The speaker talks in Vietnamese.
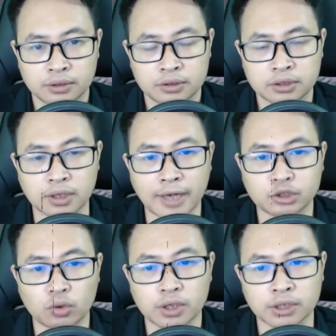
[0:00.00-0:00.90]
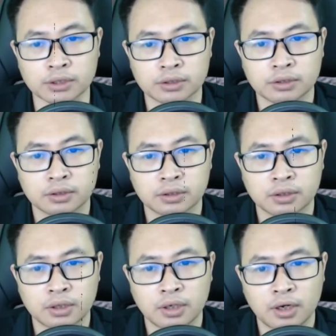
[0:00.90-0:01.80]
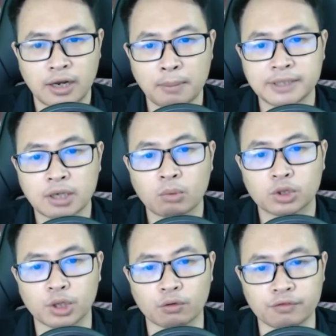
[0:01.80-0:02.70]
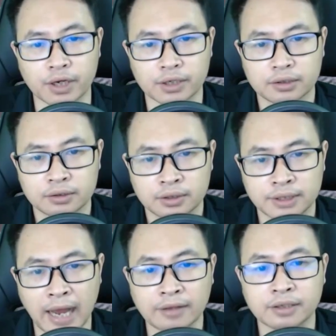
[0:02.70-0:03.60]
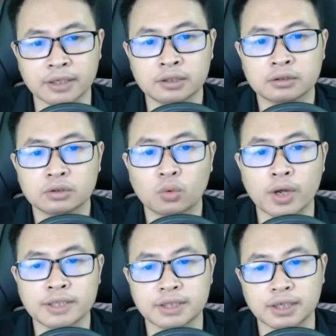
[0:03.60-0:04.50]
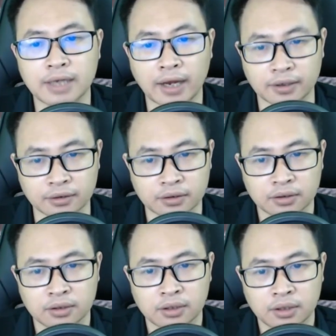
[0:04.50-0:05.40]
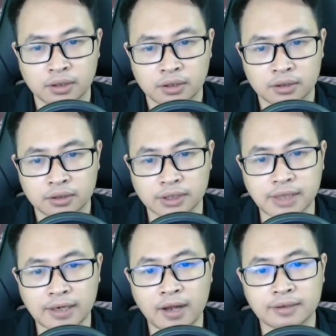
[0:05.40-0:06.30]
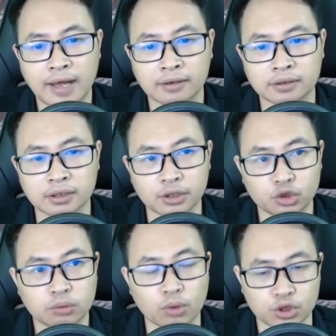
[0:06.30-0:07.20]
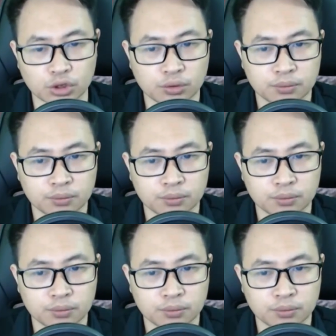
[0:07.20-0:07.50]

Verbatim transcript: Trở lại chỗ ở Là bên trong một tiểu viện Nhã tĩnh Quế Di đang ở Thì ra các nàng ở chung một chỗ